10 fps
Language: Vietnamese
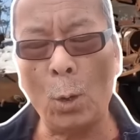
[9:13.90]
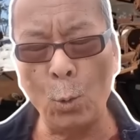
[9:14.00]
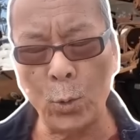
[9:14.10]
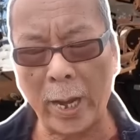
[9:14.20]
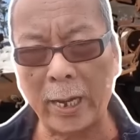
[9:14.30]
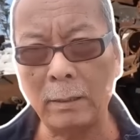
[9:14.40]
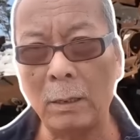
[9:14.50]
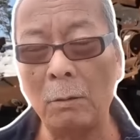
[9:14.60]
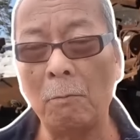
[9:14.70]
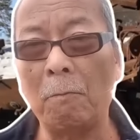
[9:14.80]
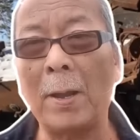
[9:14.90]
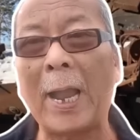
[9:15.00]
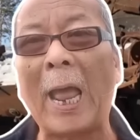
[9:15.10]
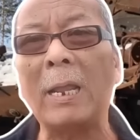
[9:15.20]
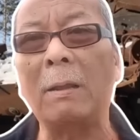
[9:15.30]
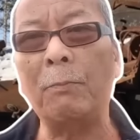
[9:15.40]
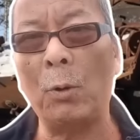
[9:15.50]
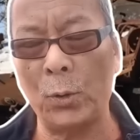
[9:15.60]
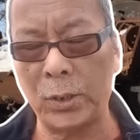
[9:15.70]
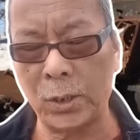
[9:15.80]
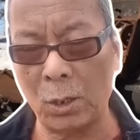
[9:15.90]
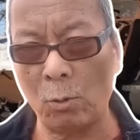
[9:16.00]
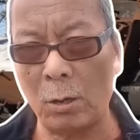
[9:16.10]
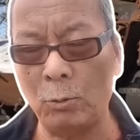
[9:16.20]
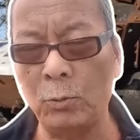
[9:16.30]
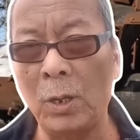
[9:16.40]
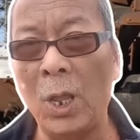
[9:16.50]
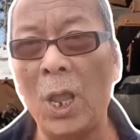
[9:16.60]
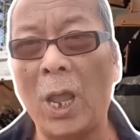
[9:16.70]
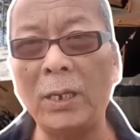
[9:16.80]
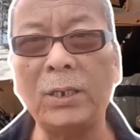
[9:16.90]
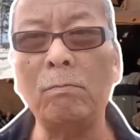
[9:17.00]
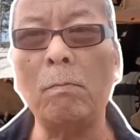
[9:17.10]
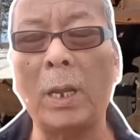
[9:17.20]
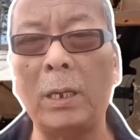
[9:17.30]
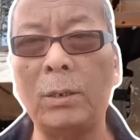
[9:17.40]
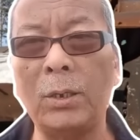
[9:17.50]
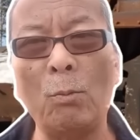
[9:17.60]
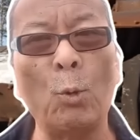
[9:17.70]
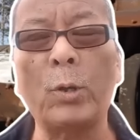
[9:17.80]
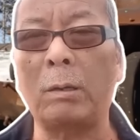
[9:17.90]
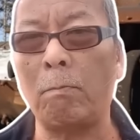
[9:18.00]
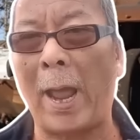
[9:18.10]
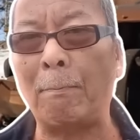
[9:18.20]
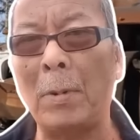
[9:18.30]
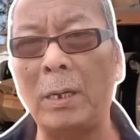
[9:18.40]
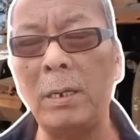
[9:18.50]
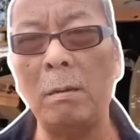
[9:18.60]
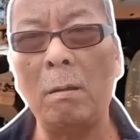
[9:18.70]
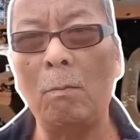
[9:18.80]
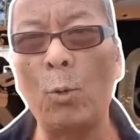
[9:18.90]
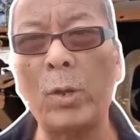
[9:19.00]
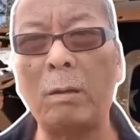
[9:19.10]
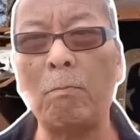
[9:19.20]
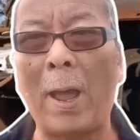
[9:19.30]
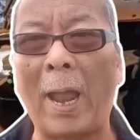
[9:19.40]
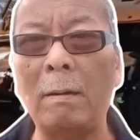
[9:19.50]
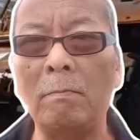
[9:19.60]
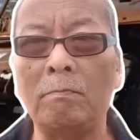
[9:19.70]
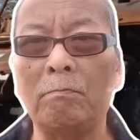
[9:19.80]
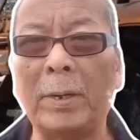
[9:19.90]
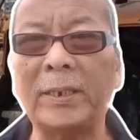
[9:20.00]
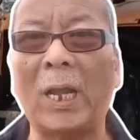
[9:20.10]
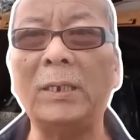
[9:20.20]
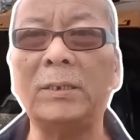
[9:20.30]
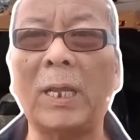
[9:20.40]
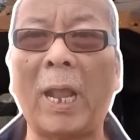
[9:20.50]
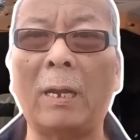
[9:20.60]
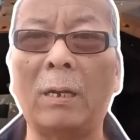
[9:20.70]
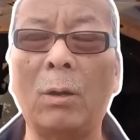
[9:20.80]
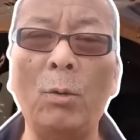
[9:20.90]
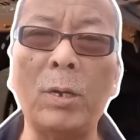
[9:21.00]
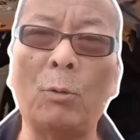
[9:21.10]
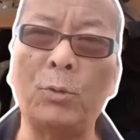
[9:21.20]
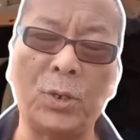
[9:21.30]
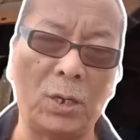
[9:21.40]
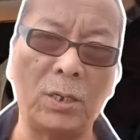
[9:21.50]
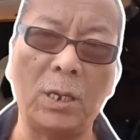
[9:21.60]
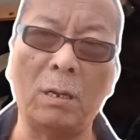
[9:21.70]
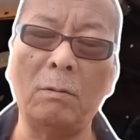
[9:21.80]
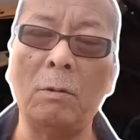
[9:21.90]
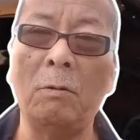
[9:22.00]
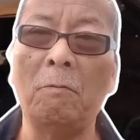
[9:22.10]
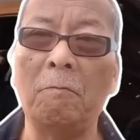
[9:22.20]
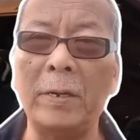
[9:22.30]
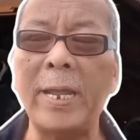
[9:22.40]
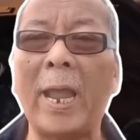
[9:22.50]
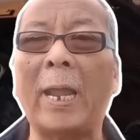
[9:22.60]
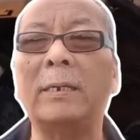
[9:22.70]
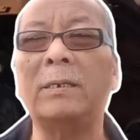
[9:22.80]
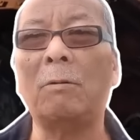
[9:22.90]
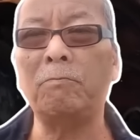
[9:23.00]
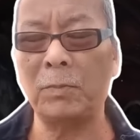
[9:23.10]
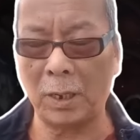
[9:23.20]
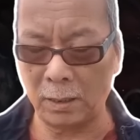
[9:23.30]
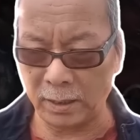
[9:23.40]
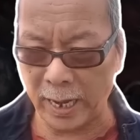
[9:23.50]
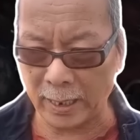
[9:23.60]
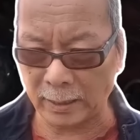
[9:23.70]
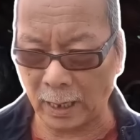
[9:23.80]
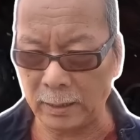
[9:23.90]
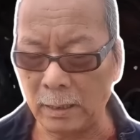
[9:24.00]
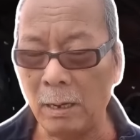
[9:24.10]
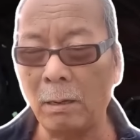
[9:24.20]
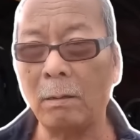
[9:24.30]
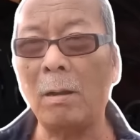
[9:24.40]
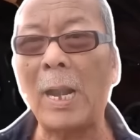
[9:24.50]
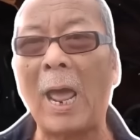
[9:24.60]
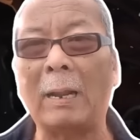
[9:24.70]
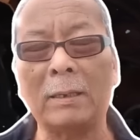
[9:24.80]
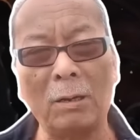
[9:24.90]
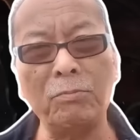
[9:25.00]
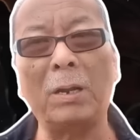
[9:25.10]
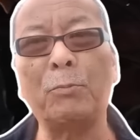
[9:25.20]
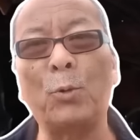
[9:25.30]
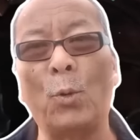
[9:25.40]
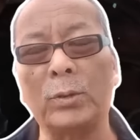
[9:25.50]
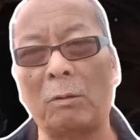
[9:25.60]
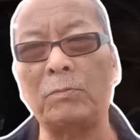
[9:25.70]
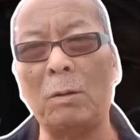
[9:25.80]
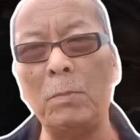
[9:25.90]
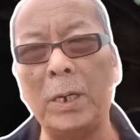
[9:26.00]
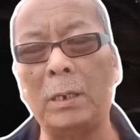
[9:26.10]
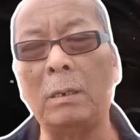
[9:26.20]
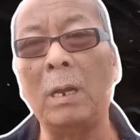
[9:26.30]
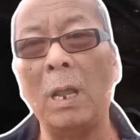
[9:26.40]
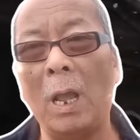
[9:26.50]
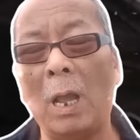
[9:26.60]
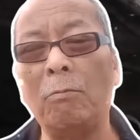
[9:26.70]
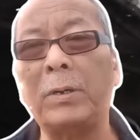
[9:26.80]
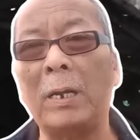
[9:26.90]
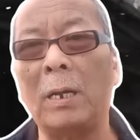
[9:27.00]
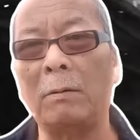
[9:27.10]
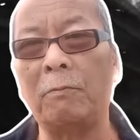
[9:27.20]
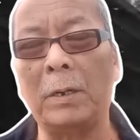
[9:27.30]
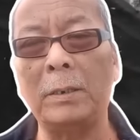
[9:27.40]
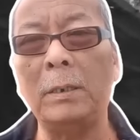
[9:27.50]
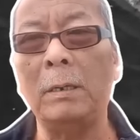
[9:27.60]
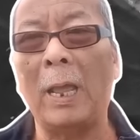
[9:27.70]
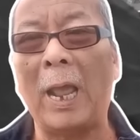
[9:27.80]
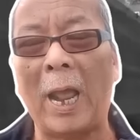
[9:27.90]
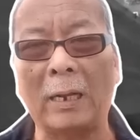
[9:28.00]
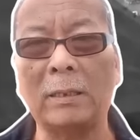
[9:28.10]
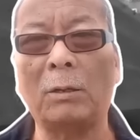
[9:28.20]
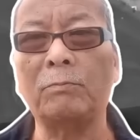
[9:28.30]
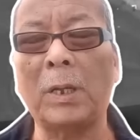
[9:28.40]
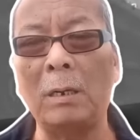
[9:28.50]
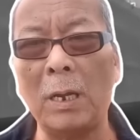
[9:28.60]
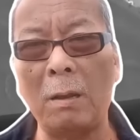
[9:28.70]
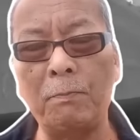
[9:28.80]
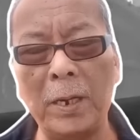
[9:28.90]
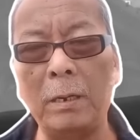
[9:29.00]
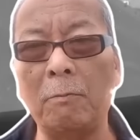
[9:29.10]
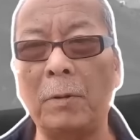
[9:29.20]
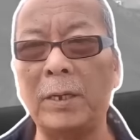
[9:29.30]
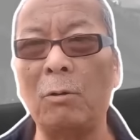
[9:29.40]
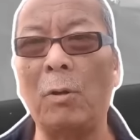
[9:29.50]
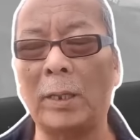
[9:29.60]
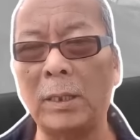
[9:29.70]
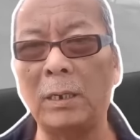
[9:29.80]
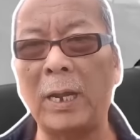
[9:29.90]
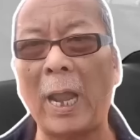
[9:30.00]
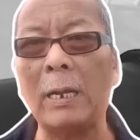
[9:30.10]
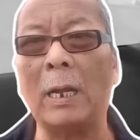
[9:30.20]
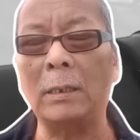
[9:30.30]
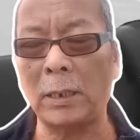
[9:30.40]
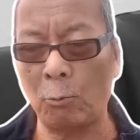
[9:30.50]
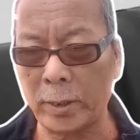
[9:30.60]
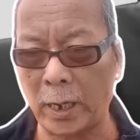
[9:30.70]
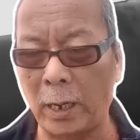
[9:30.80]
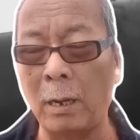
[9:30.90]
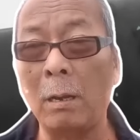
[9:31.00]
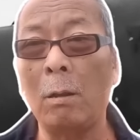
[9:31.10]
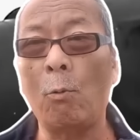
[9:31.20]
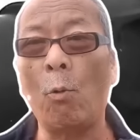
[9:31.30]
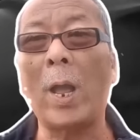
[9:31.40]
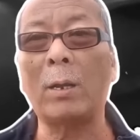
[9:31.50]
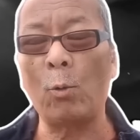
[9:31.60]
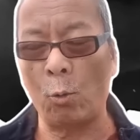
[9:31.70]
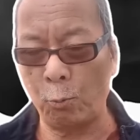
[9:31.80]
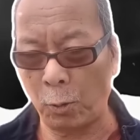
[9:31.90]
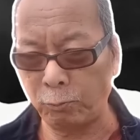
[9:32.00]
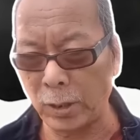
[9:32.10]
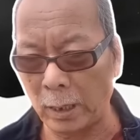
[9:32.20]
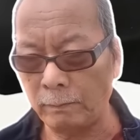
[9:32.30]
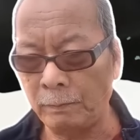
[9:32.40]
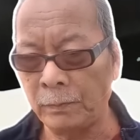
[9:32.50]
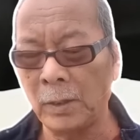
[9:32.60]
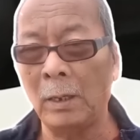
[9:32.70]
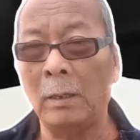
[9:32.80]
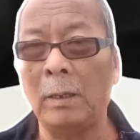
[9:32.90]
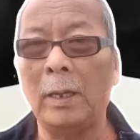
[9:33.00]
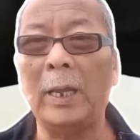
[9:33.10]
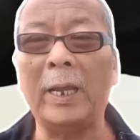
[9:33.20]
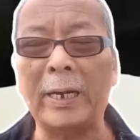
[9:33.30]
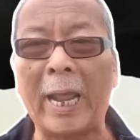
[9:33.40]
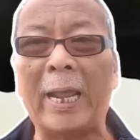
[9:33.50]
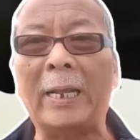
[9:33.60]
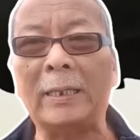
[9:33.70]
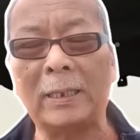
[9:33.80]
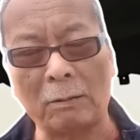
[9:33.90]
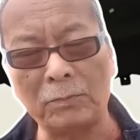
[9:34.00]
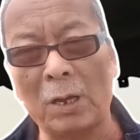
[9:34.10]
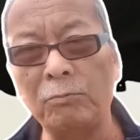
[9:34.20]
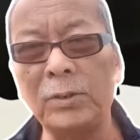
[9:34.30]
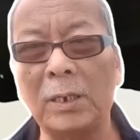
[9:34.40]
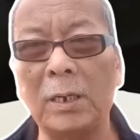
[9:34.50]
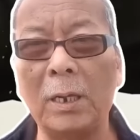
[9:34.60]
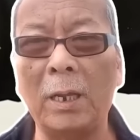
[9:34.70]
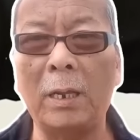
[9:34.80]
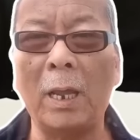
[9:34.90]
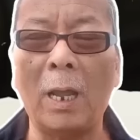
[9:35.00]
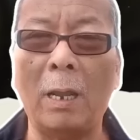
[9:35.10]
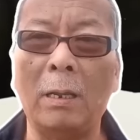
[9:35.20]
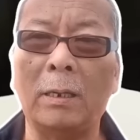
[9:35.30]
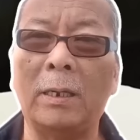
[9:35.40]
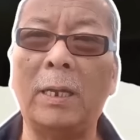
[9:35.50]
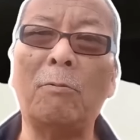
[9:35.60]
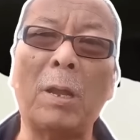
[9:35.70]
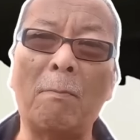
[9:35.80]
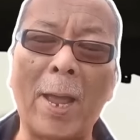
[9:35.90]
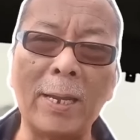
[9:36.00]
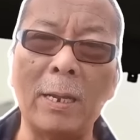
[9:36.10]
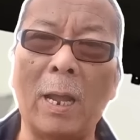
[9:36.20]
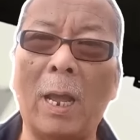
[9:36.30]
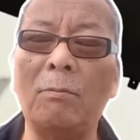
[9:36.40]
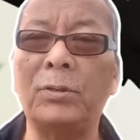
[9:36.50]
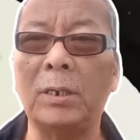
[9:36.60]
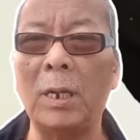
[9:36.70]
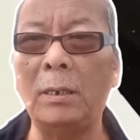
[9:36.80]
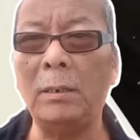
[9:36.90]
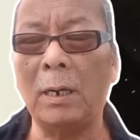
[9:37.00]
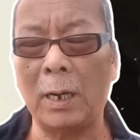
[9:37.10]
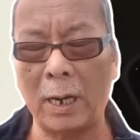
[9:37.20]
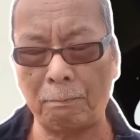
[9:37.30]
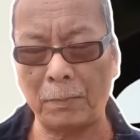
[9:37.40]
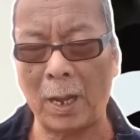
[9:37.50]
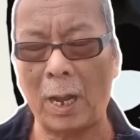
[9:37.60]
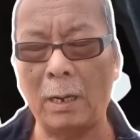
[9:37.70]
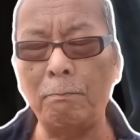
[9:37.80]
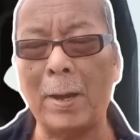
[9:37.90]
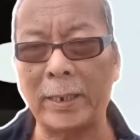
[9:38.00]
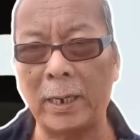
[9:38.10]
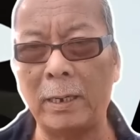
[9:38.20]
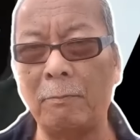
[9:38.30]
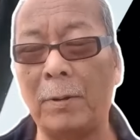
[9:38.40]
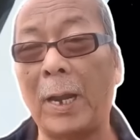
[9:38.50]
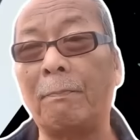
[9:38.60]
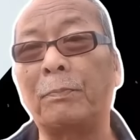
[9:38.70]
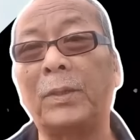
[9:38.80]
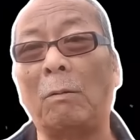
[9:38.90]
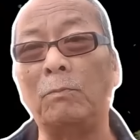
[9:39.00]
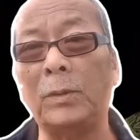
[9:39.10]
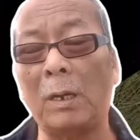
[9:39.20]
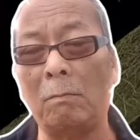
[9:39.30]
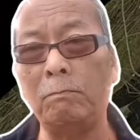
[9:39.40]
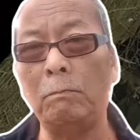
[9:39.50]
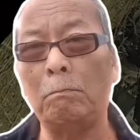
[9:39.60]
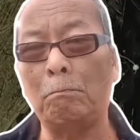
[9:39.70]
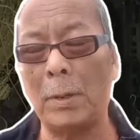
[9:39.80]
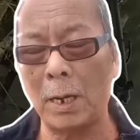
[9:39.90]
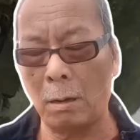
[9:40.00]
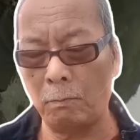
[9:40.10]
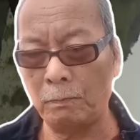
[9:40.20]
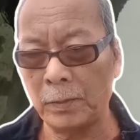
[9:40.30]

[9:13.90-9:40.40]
Ukraine và cả Hiệp hội châu Âu hãy chuẩn bị cho một kịch bản mới, một kịch bản mà sẵn sàng đối đầu trực diện với Nga trong thời gian tới. Đó là thông điệp của Tổng thống Biden. Ông trả lời với hãng thông tấn AP và nhiều hãng tin khác ở tại Hoa Kỳ qua cuộc phỏng vấn. Hiện nay, Tổng thống Zelensky vào ngày mai ông sẽ đến gặp ở Paris và gặp Tổng thống Macron.